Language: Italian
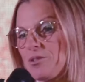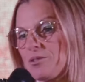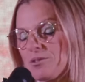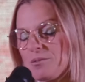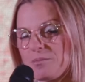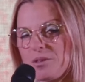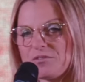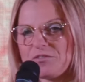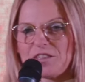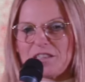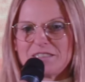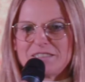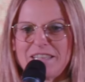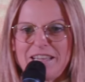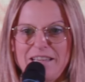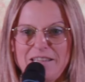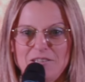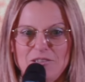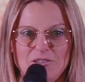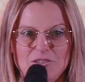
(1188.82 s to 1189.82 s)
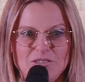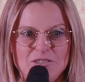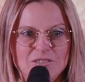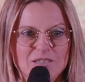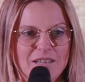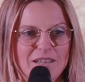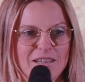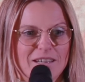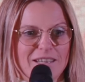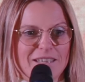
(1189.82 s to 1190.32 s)
con mio fratello,
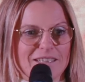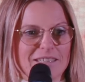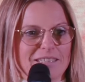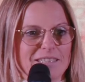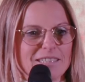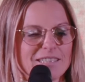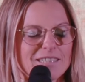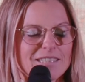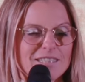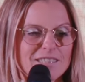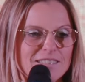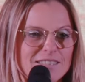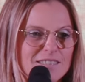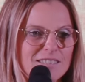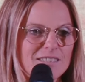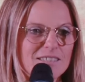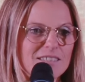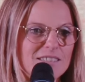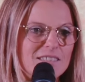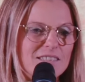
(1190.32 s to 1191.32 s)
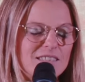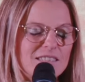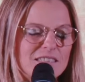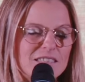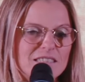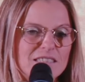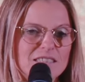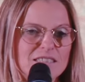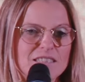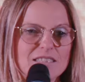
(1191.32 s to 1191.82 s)

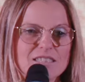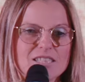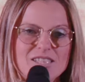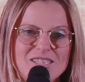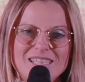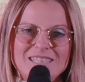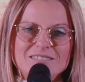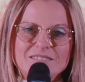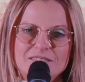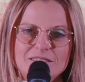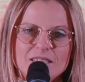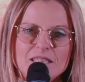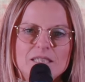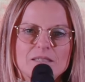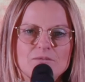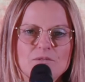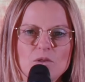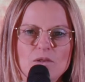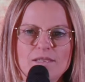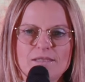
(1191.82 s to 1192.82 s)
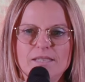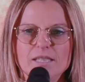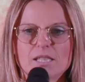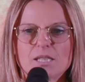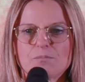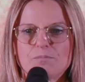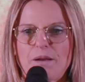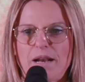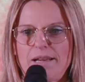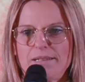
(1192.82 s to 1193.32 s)
eh, sentivo il
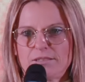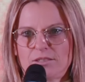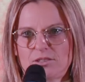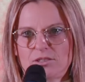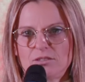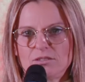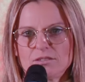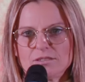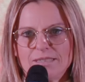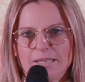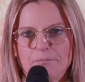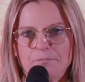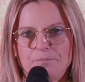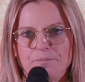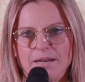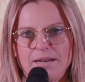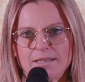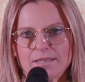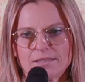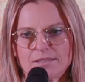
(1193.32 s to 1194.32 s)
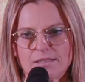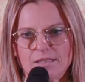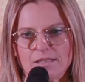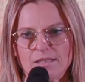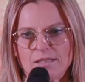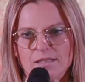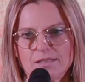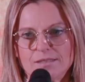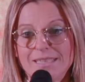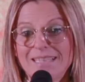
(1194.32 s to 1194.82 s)
disprezzo da
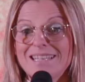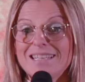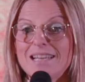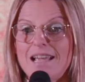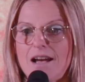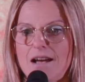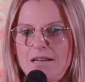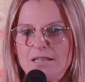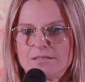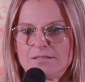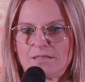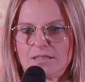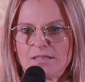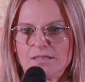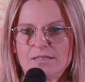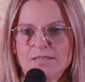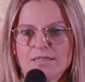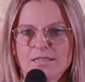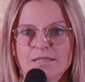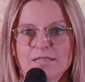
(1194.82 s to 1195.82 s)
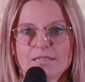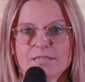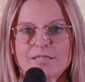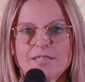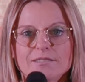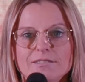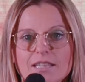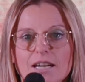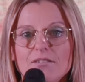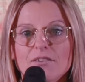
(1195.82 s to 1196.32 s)
parte degli altri. Si
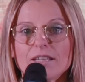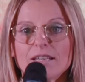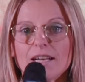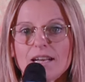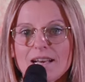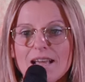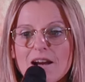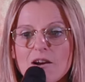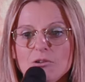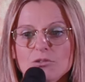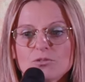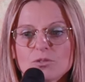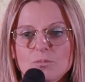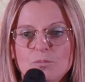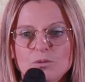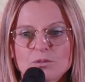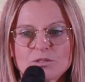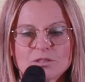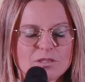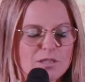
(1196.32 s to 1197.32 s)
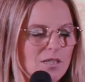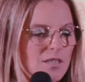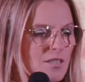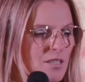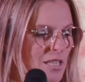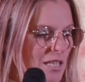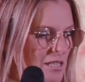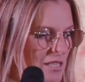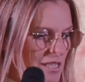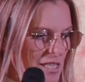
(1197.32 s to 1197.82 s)
entrava nell'autobus e
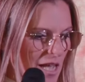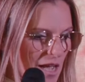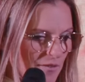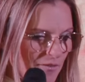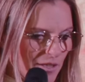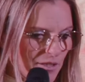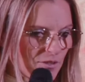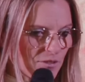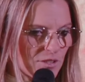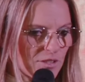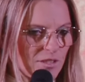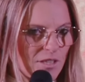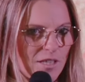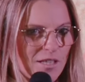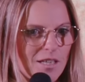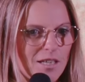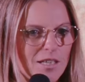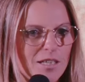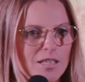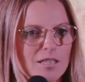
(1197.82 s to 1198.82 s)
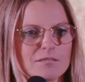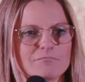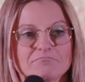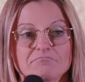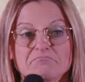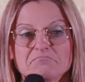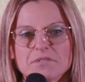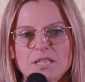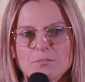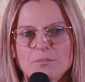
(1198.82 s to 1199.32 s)
si alzavano chi era lì
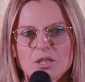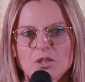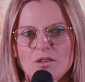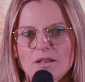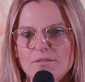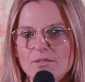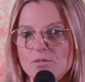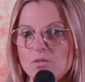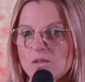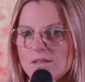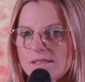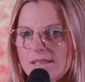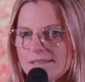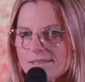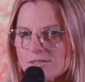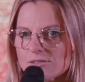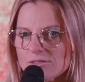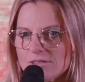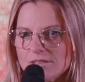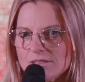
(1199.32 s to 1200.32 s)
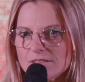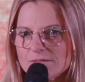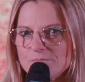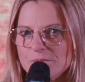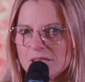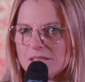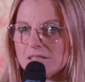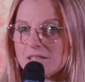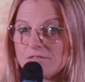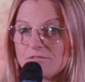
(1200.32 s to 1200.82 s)
nemmeno gli avevo chiesto di
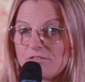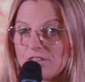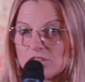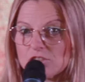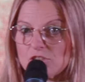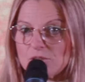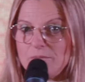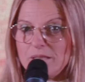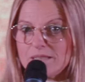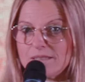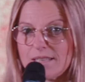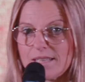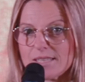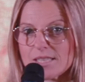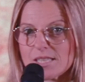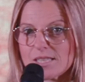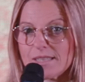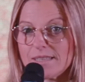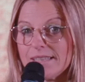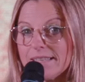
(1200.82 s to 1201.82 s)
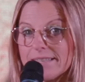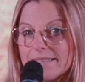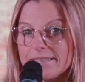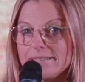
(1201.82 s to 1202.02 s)
metter, farci mettere a sedere,